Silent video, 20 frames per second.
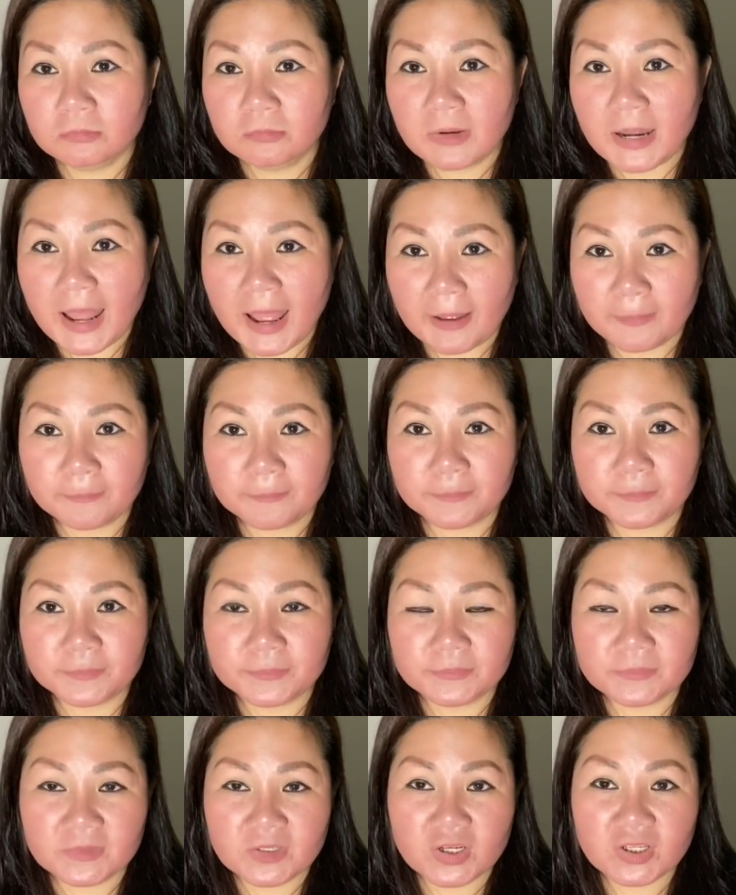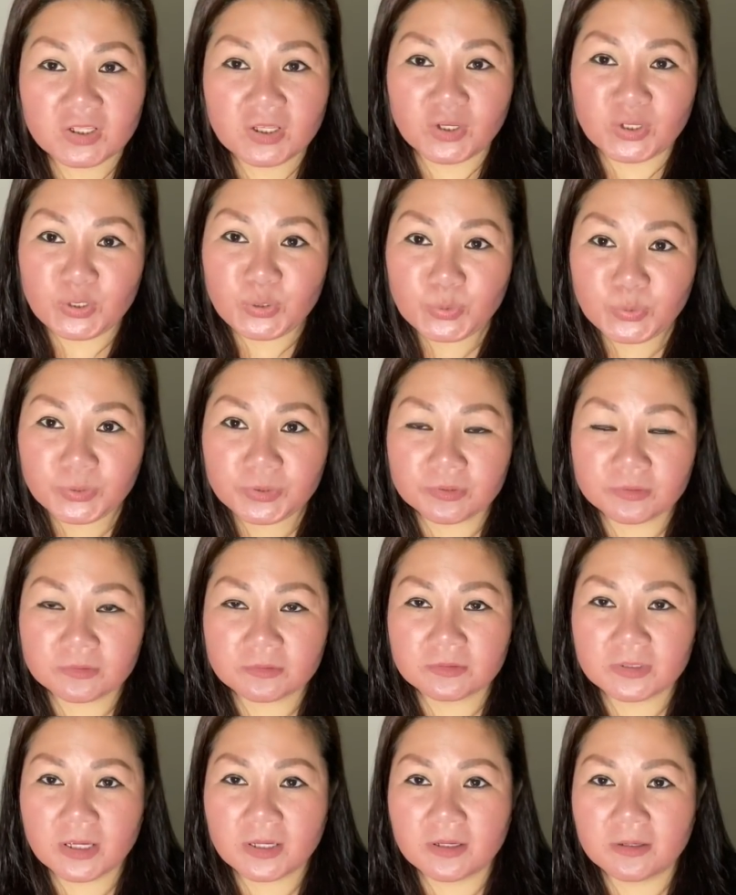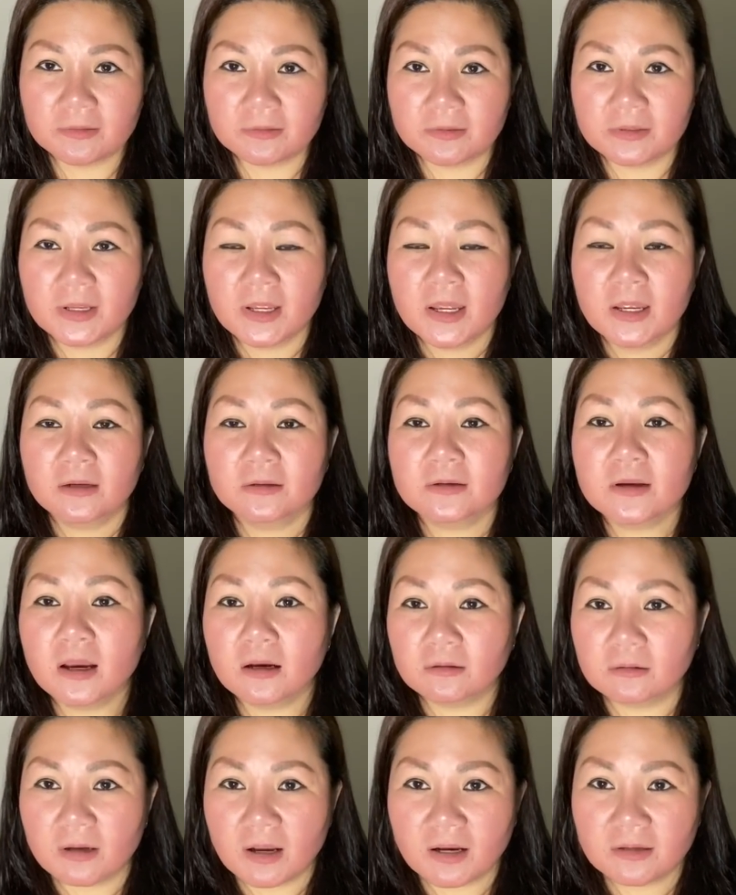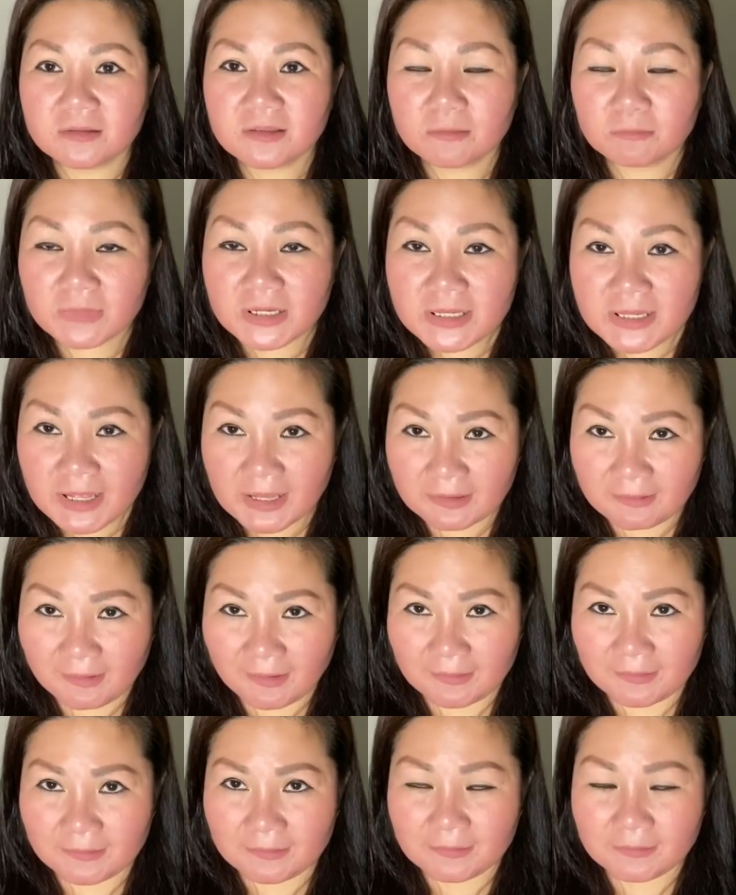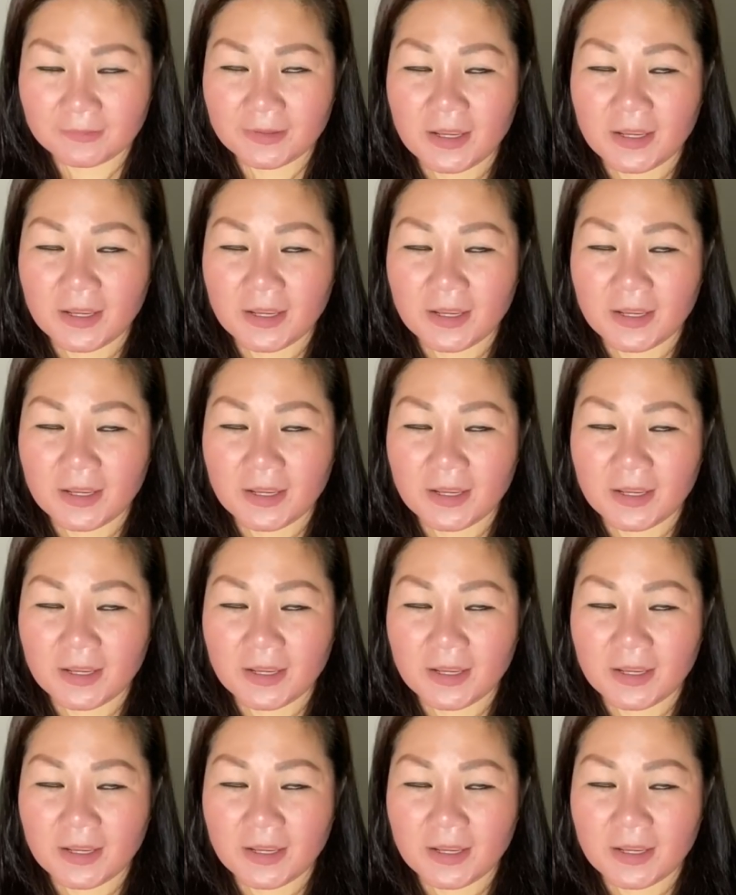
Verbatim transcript: làm cho thủy vui được thì đừng ở trong cái nhà này